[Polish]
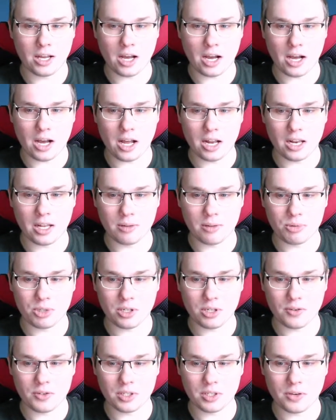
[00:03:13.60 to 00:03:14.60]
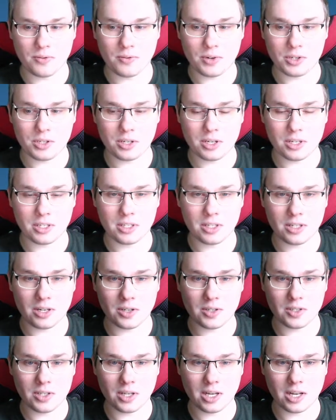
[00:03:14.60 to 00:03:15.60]
ale przede wszystkim właśnie nas
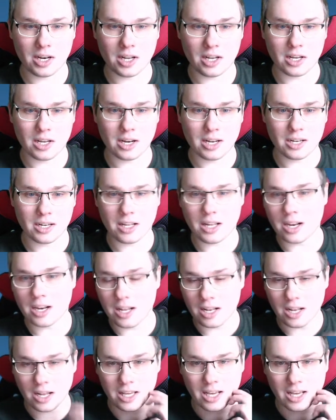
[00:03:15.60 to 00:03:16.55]
interesuje Grand, Arena.